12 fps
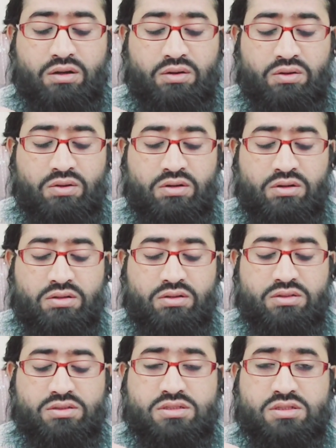और
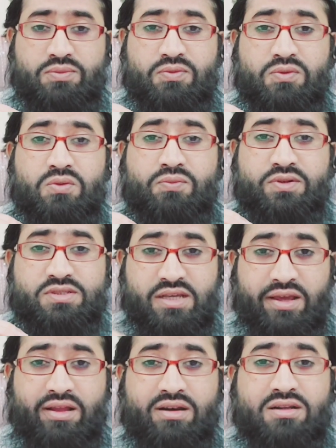सफ़ूफ
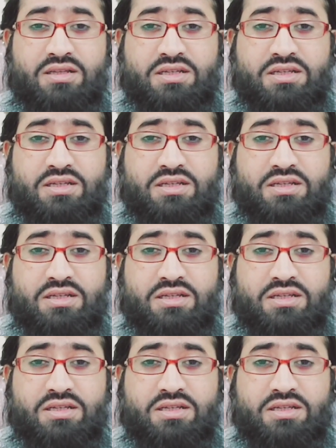शेर